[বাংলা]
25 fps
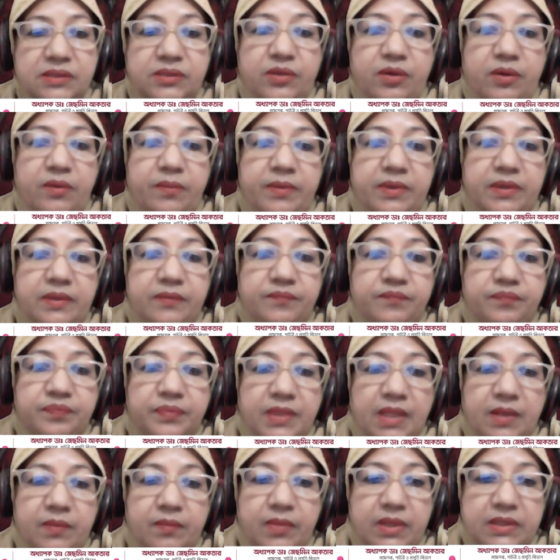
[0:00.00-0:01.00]
নিতে হবে
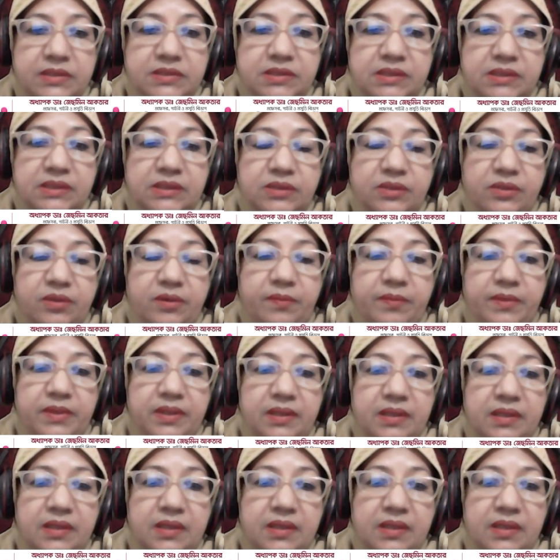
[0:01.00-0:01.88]
বাচ্চা নিতে হবে